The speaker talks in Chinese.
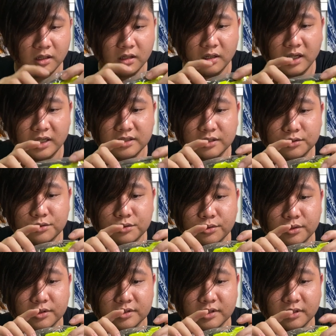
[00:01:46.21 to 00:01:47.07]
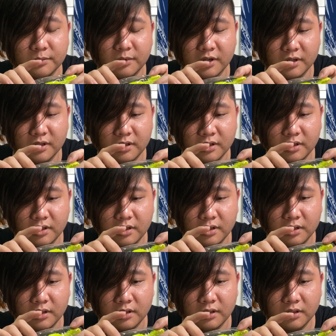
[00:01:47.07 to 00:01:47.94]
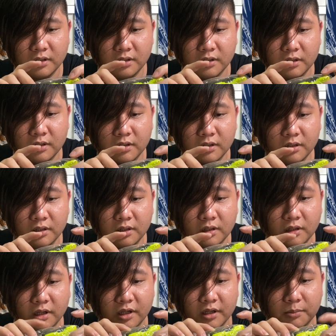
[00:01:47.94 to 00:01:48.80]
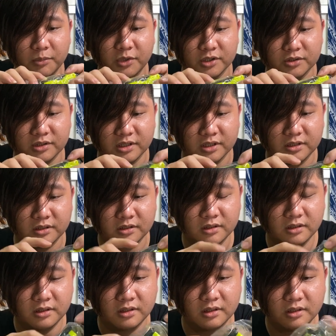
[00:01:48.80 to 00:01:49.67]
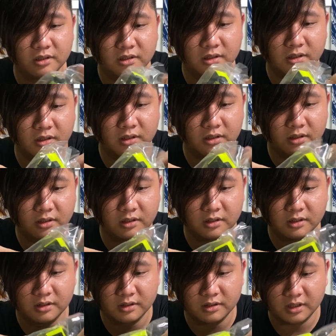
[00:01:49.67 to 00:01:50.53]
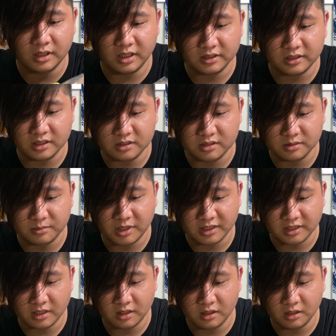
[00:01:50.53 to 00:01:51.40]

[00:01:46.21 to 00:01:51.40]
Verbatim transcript: 按下去会有声音吗？哎，没有声音，他电池拔掉了。